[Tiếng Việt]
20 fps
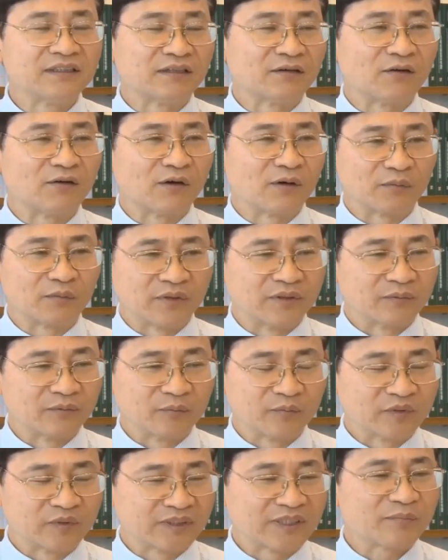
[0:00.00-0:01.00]
là họ
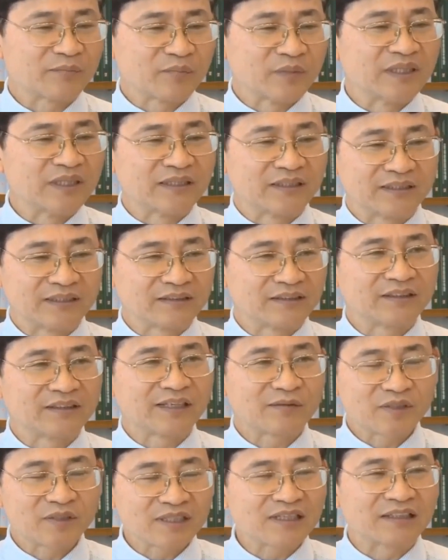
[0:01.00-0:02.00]
sẽ bị cái sức
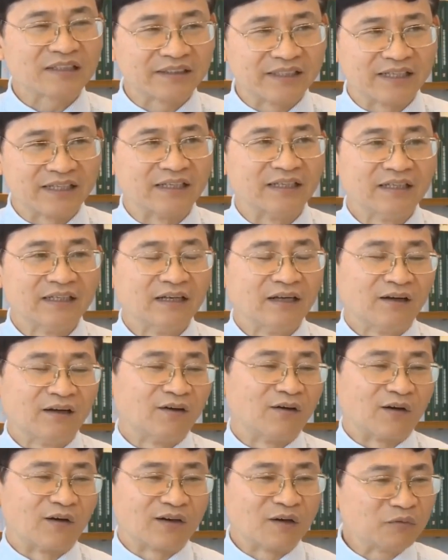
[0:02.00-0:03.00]
ép rất nặng nề,
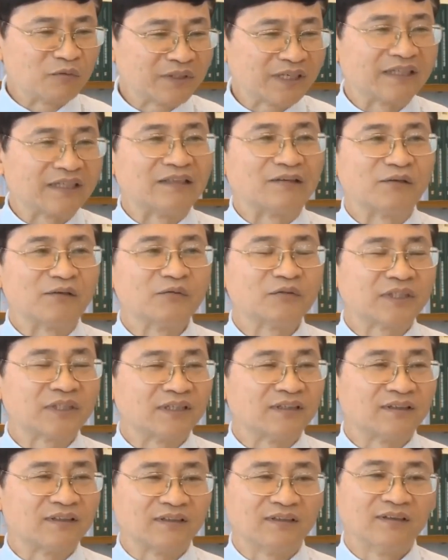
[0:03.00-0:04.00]
họ không thể nào không trả
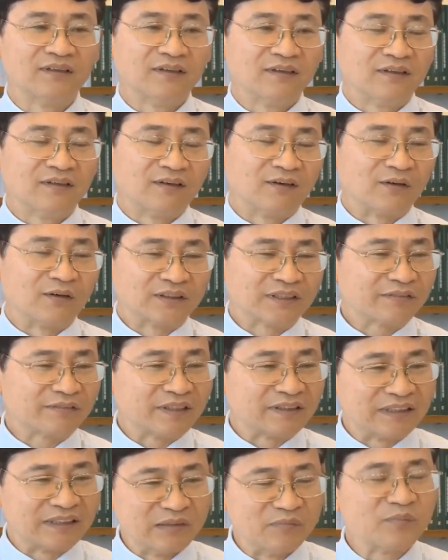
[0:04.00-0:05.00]
nợ, họ sẽ
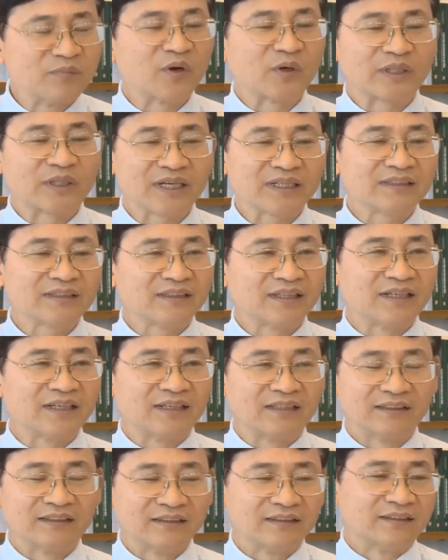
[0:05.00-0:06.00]
phải tìm mọi cách
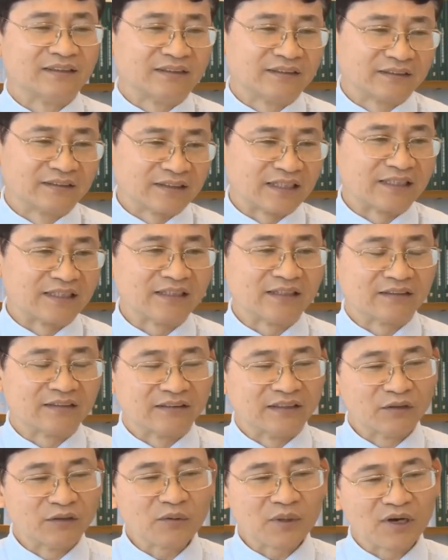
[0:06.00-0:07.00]
để trả nợ,
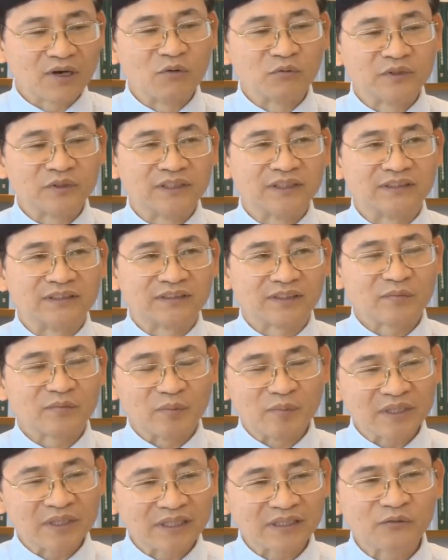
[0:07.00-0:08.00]
nếu không thì sẽ bị
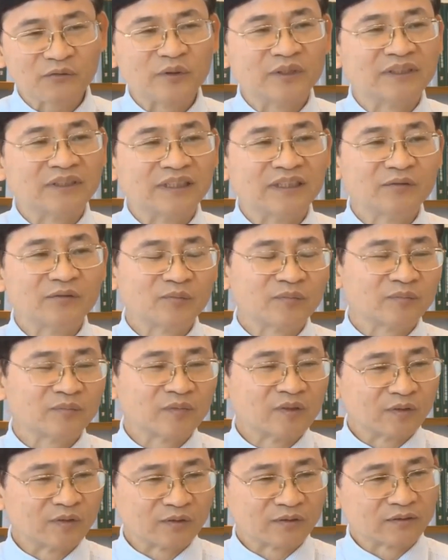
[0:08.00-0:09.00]
mất hết uy tín,
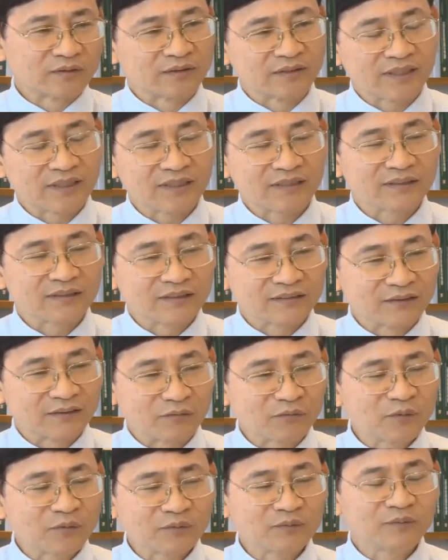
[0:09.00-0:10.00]
sẽ
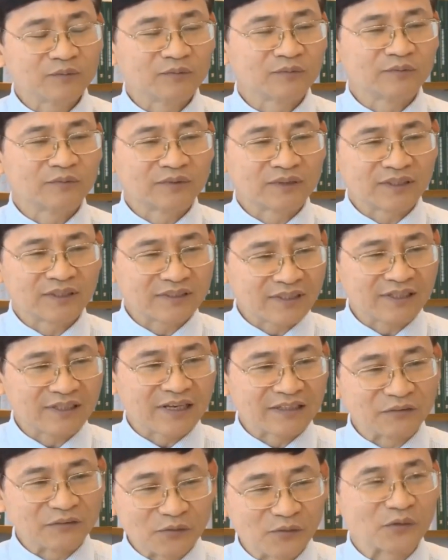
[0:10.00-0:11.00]

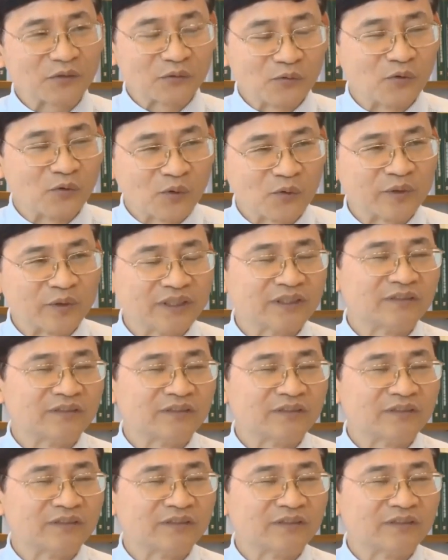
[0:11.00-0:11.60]
ăn không ngon ngủ không